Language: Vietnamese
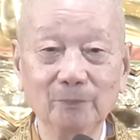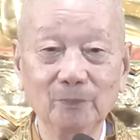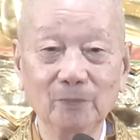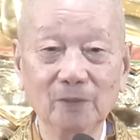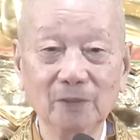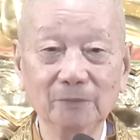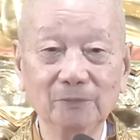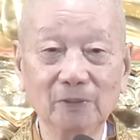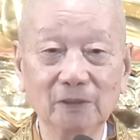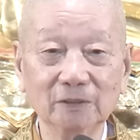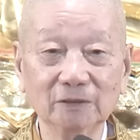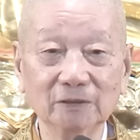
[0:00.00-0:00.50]

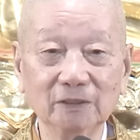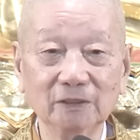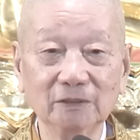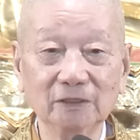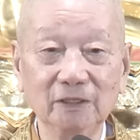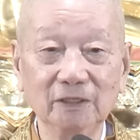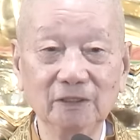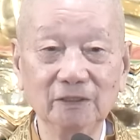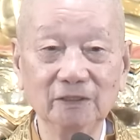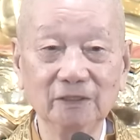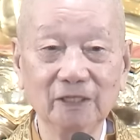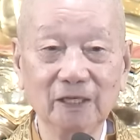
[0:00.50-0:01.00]
Đức Phật nói
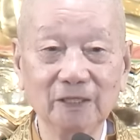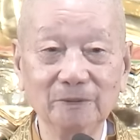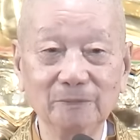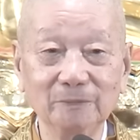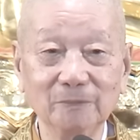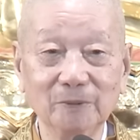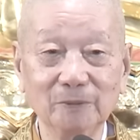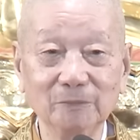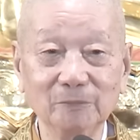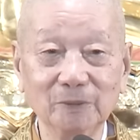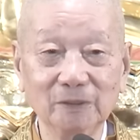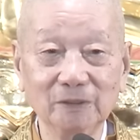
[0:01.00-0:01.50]
đời này
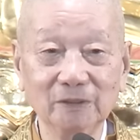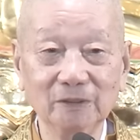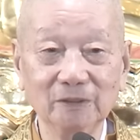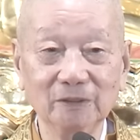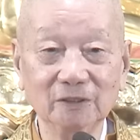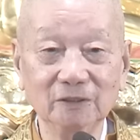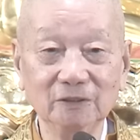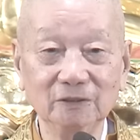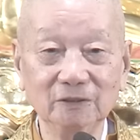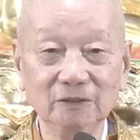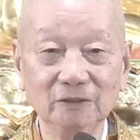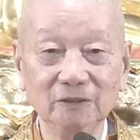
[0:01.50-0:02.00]
mà mình
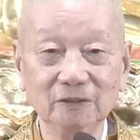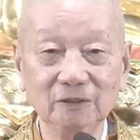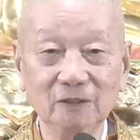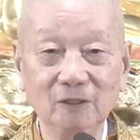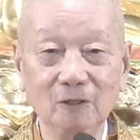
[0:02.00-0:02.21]
thường